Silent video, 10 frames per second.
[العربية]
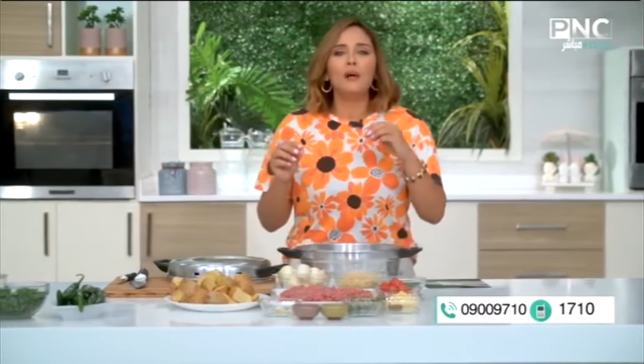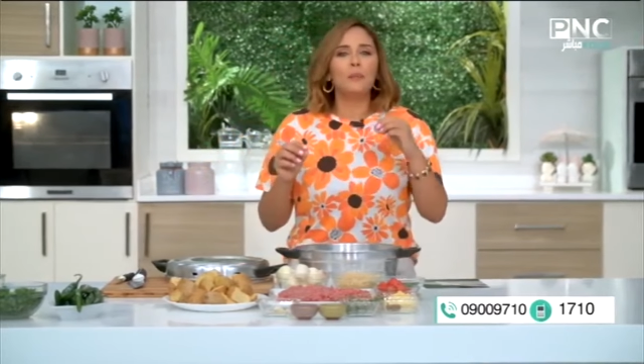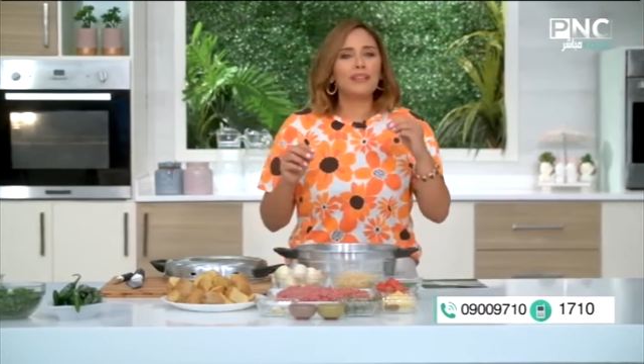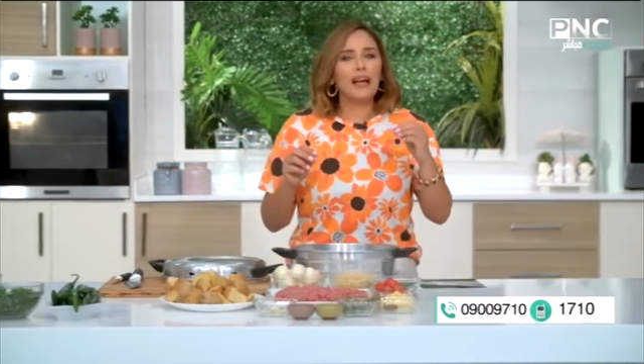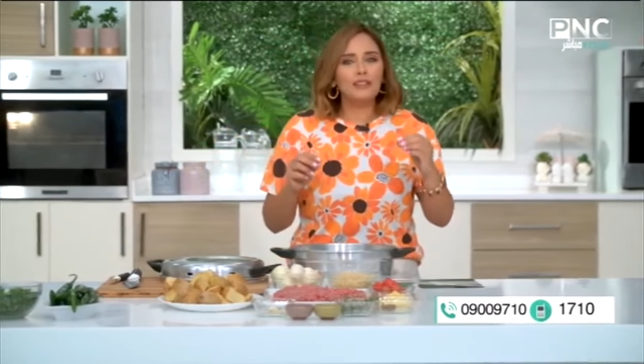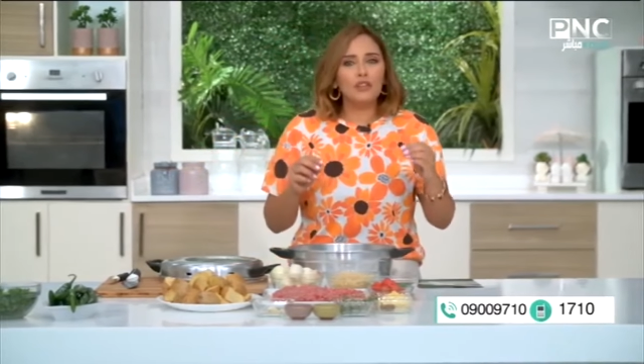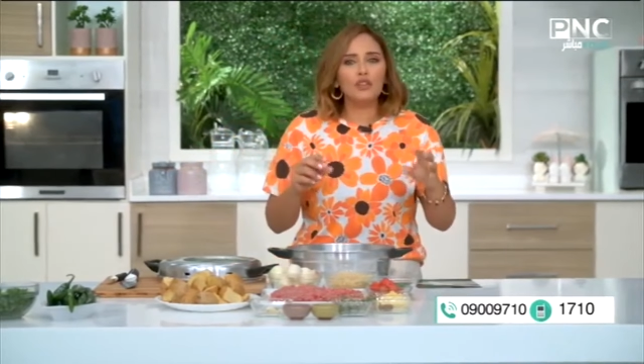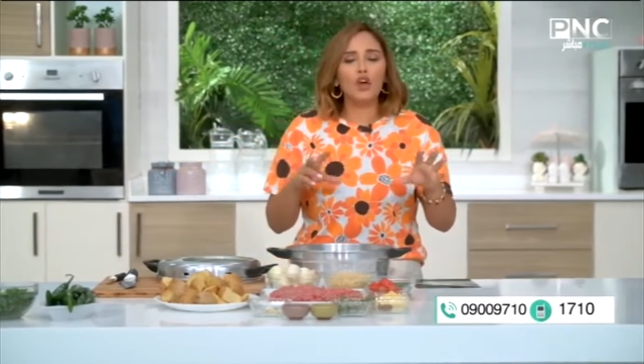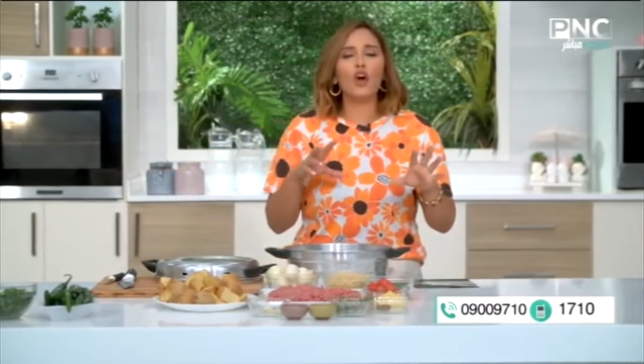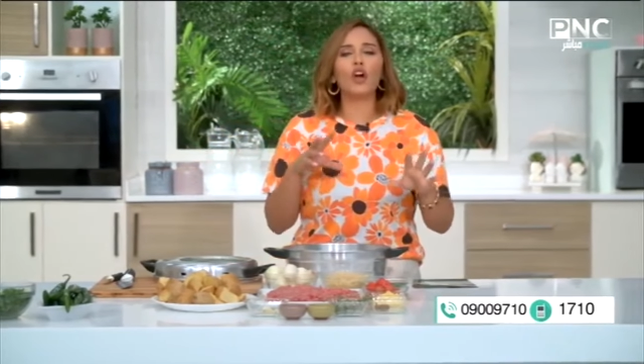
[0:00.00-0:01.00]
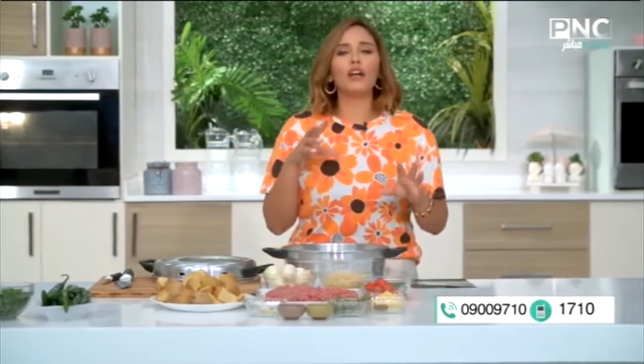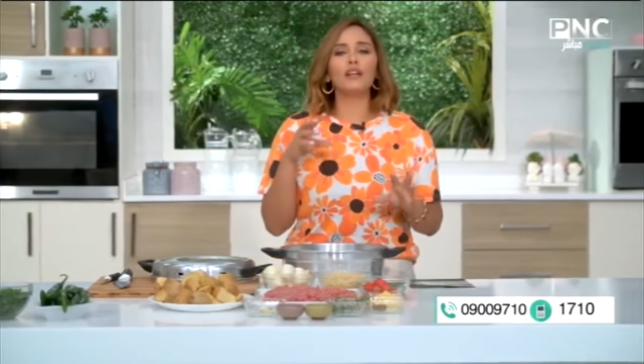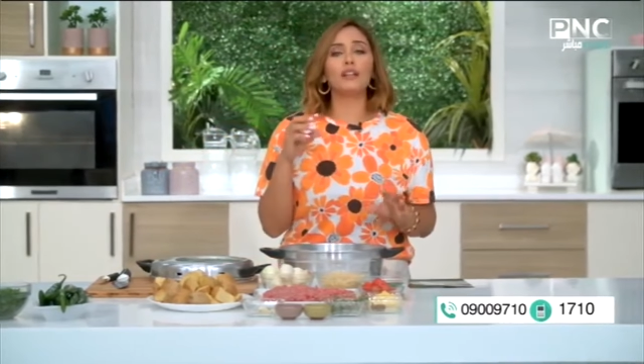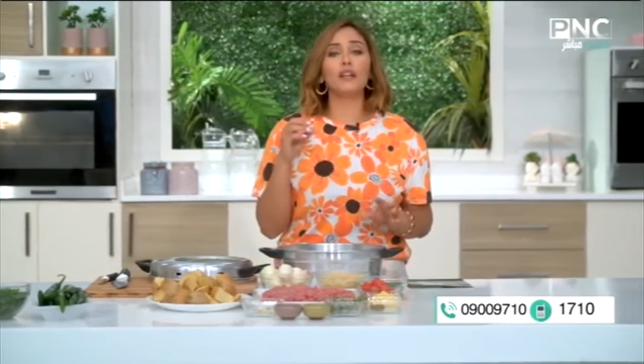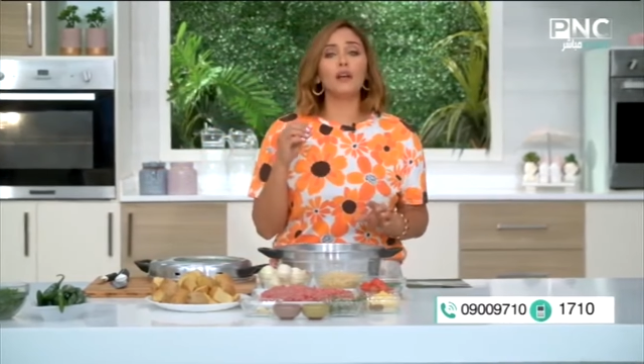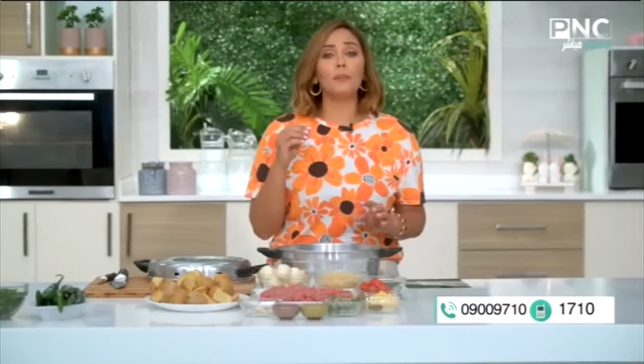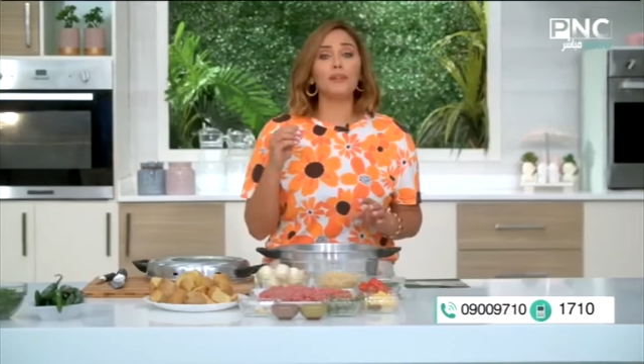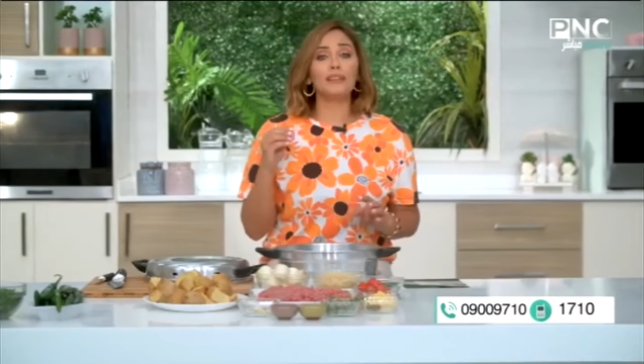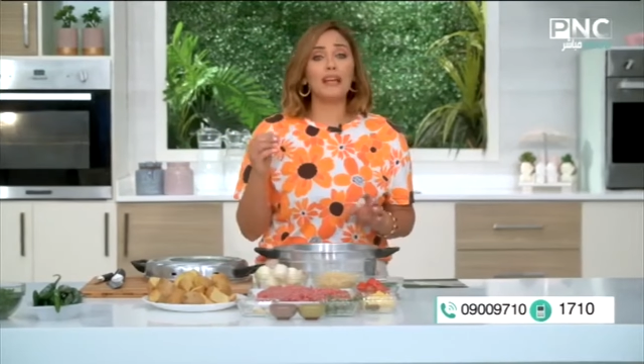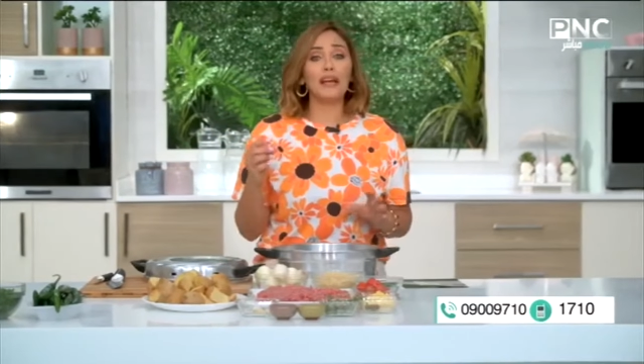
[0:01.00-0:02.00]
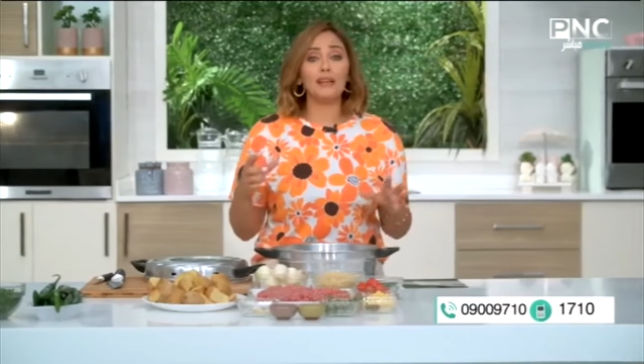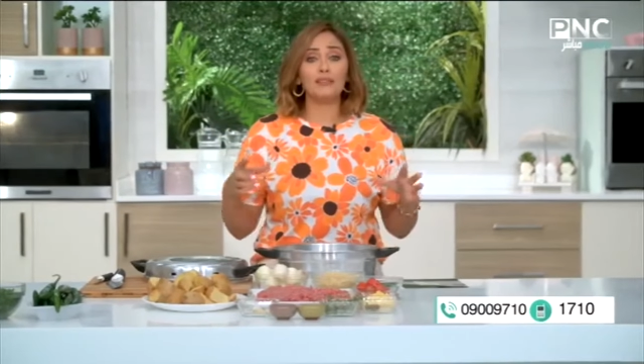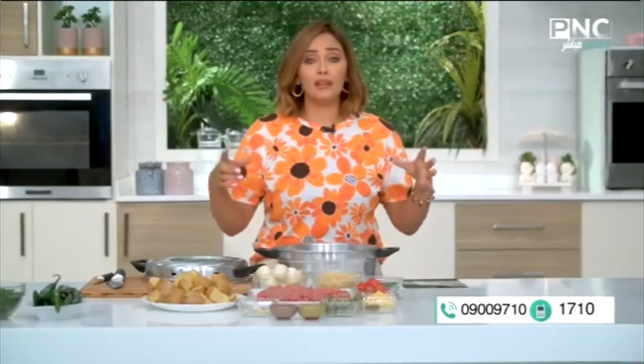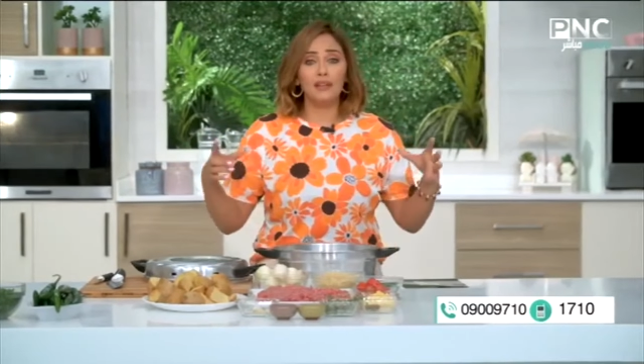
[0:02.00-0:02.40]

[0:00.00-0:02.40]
بتاعه الطاجن بتاعه